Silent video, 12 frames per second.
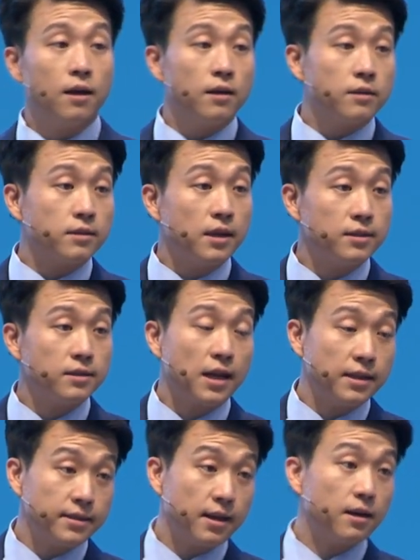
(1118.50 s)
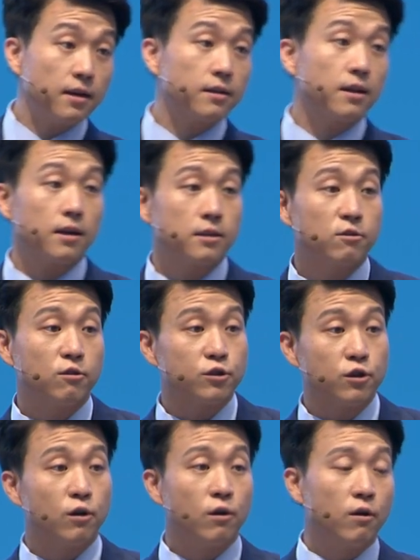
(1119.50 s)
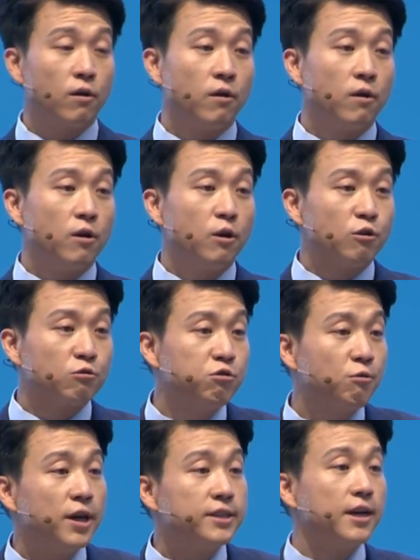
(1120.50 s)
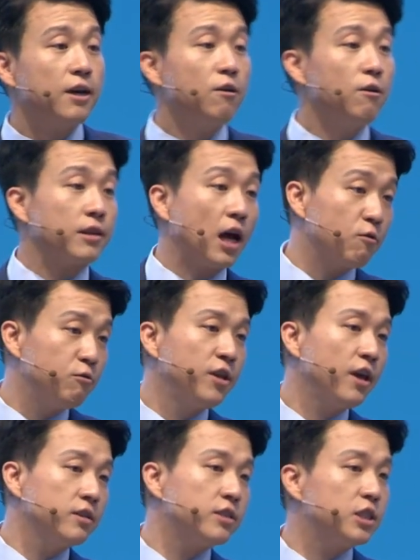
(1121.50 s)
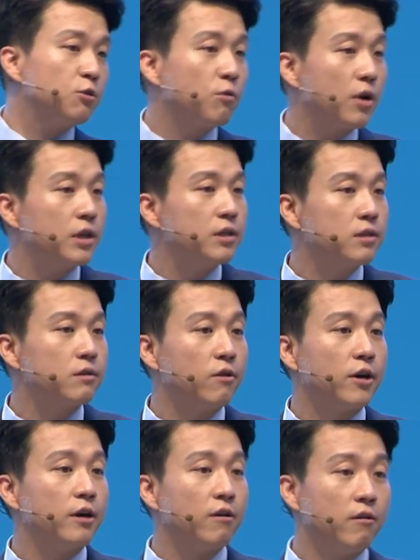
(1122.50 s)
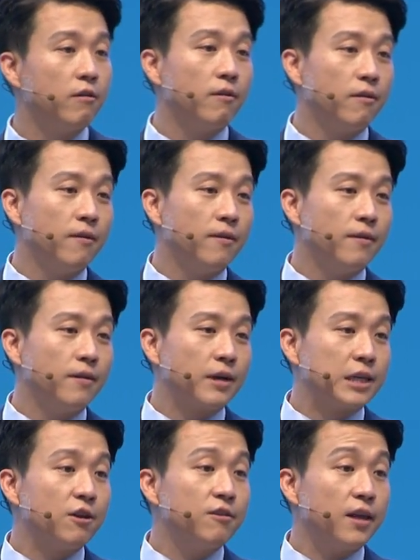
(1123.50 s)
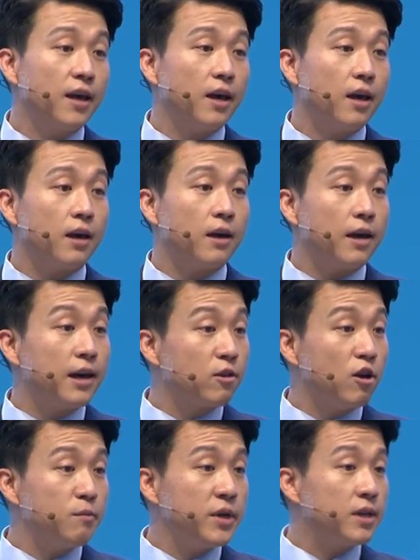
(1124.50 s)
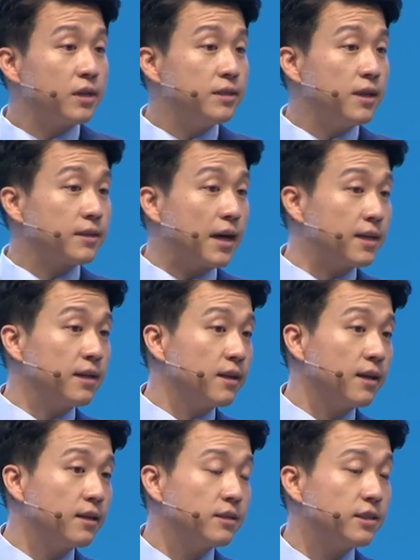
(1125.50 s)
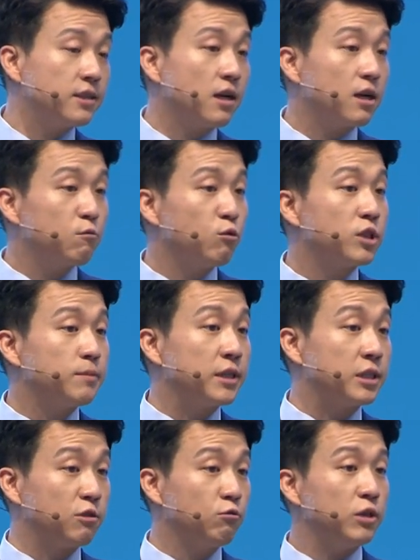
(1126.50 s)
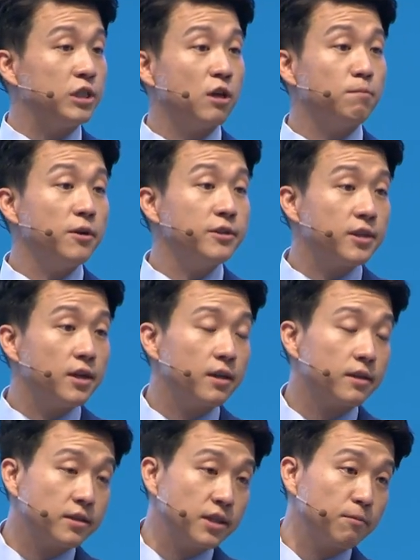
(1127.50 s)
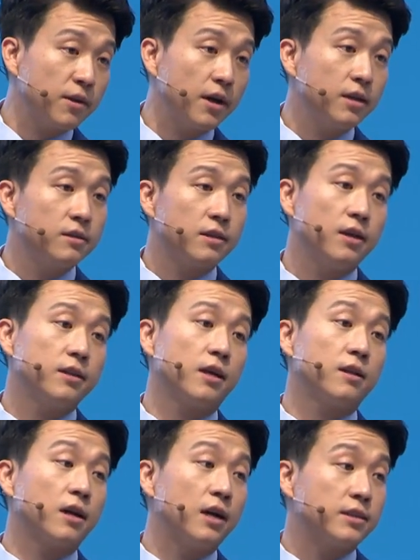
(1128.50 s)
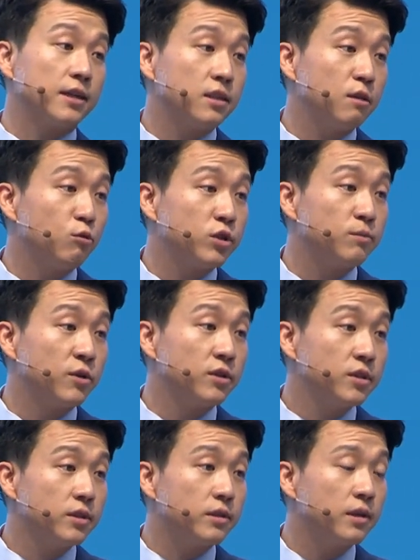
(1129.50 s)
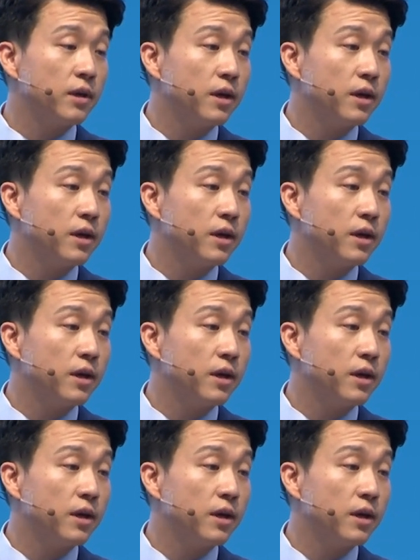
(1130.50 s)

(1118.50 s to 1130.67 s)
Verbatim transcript: 상생하겠다라는 거죠. 두 회사요 다 위대한 CEO가 있는 거예요. 그런데 애터미를 그냥 다단계라는 시각을 보지 마시고 이 첫 번째 챕터에 있는 데이터를 자세히 보시면은